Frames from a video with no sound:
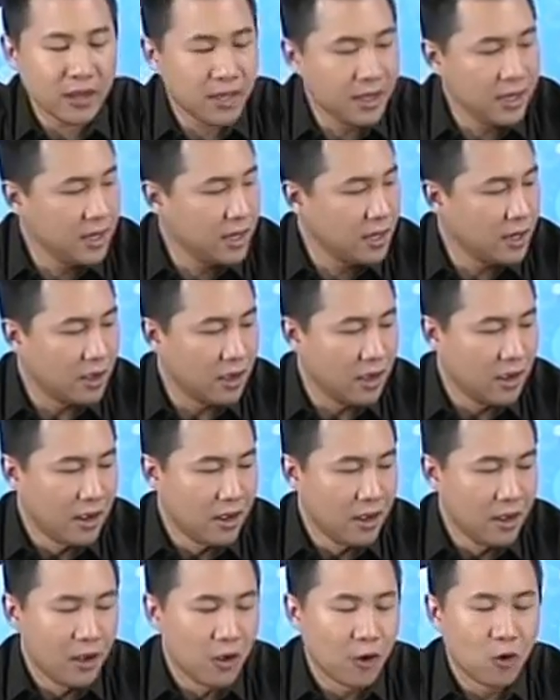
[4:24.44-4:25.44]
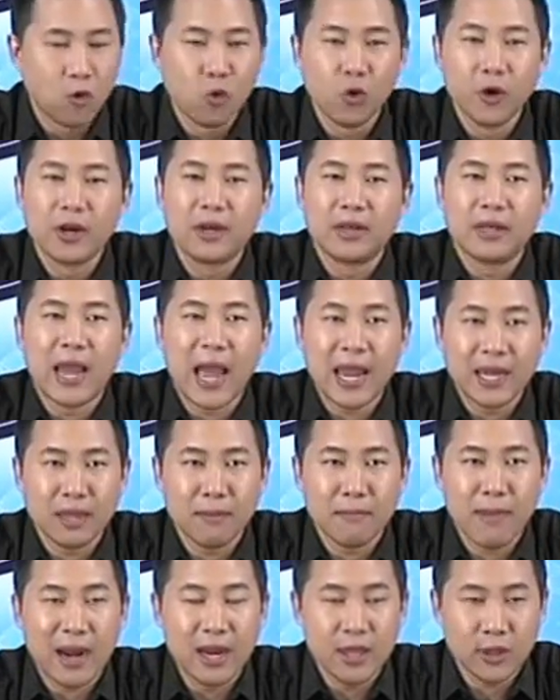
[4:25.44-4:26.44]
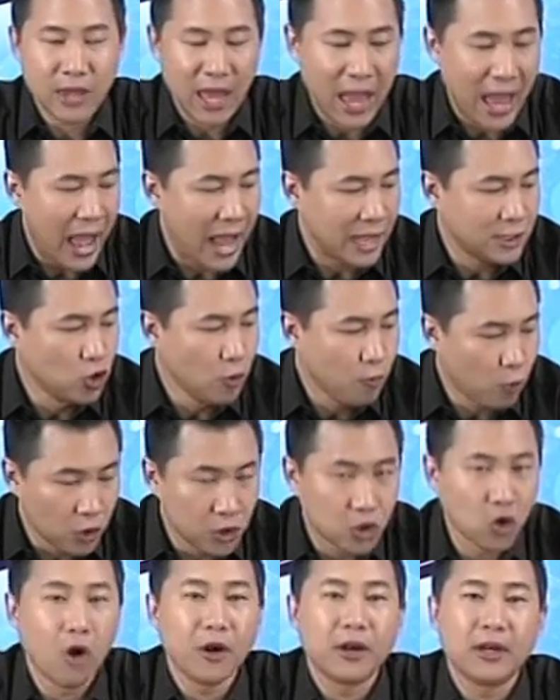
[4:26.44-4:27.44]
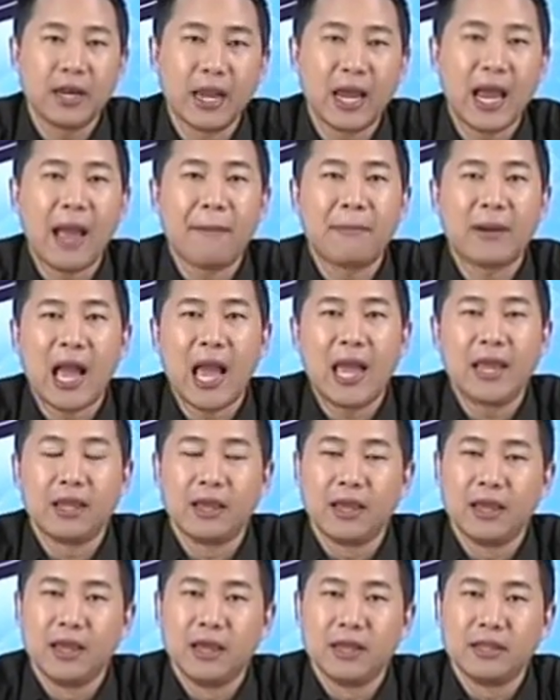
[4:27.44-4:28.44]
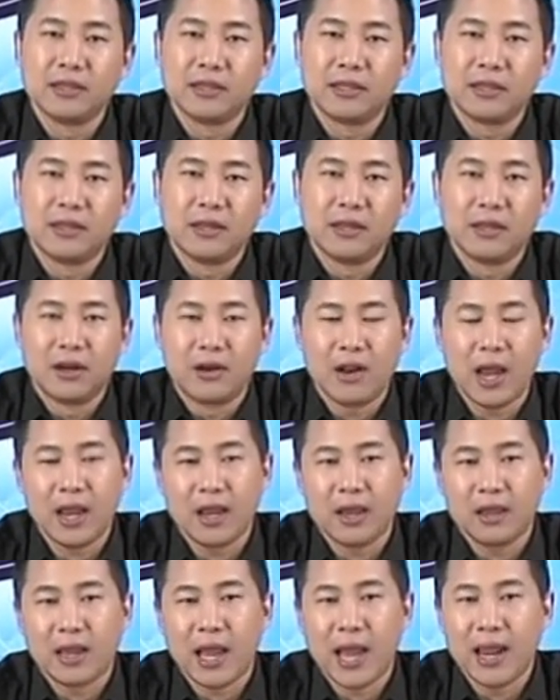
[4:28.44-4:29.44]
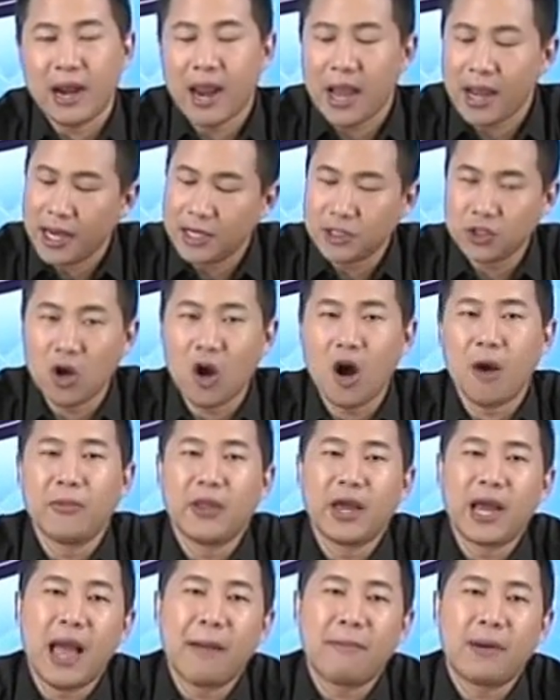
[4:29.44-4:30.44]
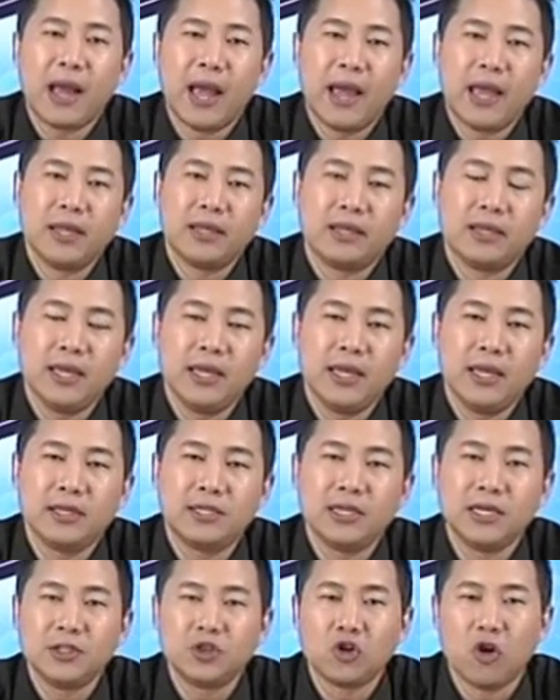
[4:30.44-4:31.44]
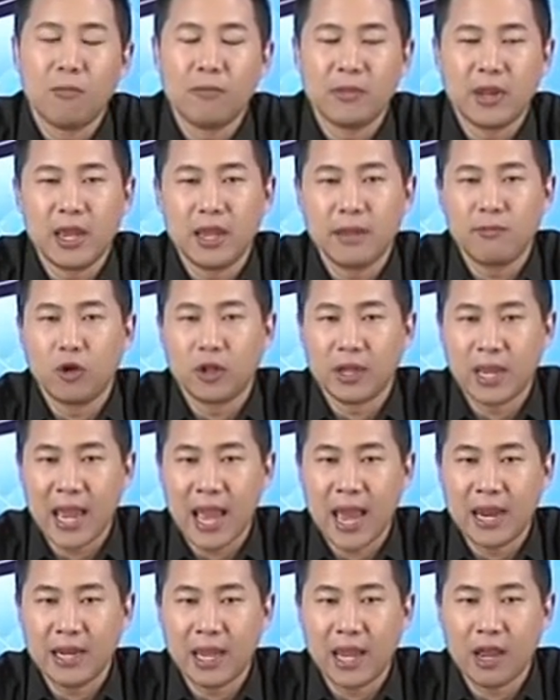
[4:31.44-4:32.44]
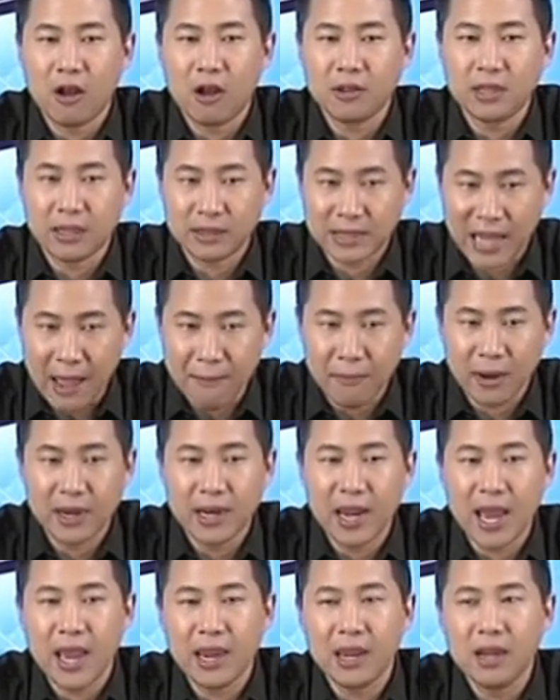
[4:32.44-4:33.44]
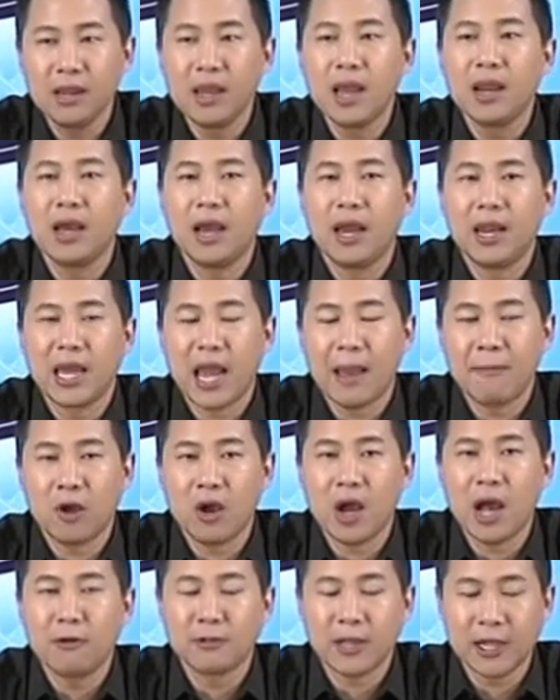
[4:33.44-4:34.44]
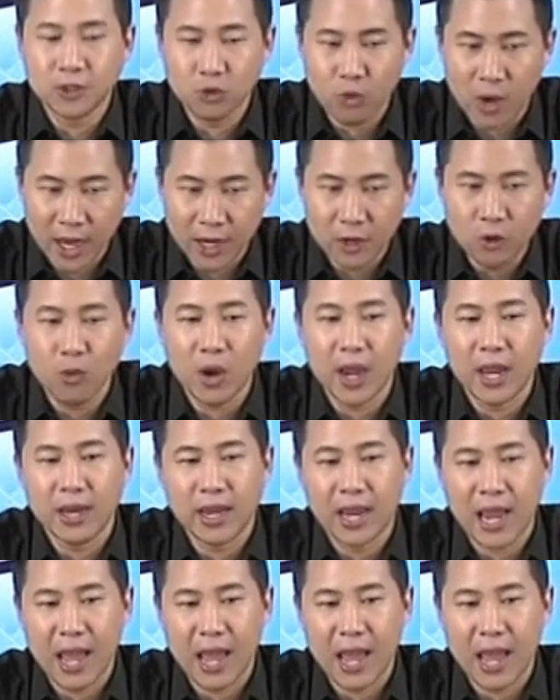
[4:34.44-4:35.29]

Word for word: คือ คุณนัทมาริสาชุบขุนทศนะครับใครรักใครรักใครชอบนะครับ ใครที่ชื่นชมในผลงานเนี่ยก็ติดตามกันได้เรื่อยๆเลยนะครับ แล้วก็เอาใจช่วยกันด้วยนะครั